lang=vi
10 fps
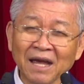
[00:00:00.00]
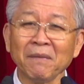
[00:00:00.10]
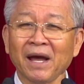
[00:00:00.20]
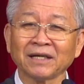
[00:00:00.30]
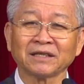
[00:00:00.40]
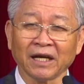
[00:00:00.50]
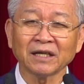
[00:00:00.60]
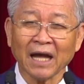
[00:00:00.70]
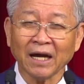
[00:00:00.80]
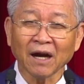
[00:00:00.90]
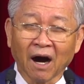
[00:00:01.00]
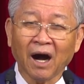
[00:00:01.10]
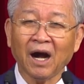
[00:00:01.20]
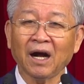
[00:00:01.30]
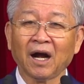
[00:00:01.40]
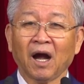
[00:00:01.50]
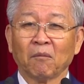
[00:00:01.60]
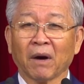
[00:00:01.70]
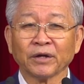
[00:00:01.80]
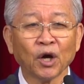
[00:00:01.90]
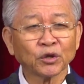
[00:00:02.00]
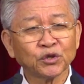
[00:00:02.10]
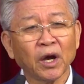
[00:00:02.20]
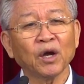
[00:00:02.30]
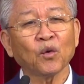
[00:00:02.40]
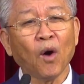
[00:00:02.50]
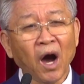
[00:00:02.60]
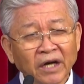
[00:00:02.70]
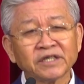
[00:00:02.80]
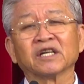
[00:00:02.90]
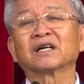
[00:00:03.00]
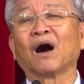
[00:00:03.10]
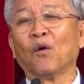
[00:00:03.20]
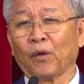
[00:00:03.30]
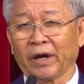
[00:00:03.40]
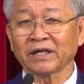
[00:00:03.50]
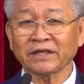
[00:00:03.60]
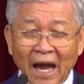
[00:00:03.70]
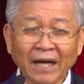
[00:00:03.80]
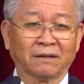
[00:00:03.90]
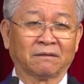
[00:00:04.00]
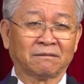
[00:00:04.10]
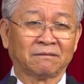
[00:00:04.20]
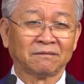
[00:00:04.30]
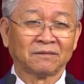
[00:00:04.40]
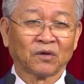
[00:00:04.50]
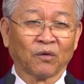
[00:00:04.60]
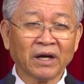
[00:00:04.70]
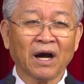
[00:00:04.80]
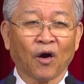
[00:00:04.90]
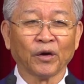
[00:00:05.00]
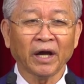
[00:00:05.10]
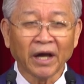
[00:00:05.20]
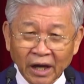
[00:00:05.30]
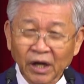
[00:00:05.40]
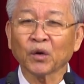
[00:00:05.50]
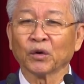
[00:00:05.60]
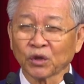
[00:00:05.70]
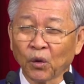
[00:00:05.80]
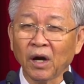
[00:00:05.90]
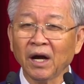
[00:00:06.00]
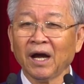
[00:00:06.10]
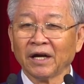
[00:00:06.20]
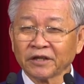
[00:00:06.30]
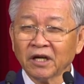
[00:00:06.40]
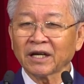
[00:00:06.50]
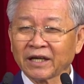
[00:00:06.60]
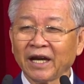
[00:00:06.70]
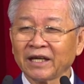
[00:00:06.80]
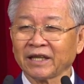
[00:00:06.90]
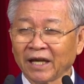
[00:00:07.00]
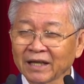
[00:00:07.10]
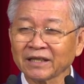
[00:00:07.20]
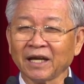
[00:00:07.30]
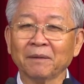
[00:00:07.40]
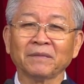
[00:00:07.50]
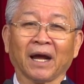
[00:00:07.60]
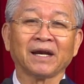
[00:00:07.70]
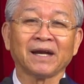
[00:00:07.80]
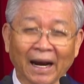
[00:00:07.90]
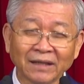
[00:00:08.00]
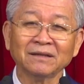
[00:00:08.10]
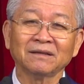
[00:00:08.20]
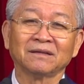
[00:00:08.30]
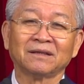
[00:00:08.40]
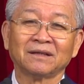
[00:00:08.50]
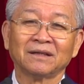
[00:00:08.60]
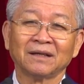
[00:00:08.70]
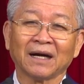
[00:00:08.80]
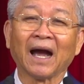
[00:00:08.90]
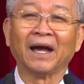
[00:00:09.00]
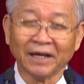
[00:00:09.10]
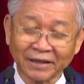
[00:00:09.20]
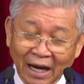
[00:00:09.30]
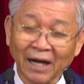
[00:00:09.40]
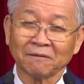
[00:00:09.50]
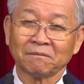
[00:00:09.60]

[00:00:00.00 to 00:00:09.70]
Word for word: men chiến thắng đó Mà Joshua quên sự cầu nguyện chăng Quên hội ý của Chúa trước khi tiến chiếm để đánh ai chăng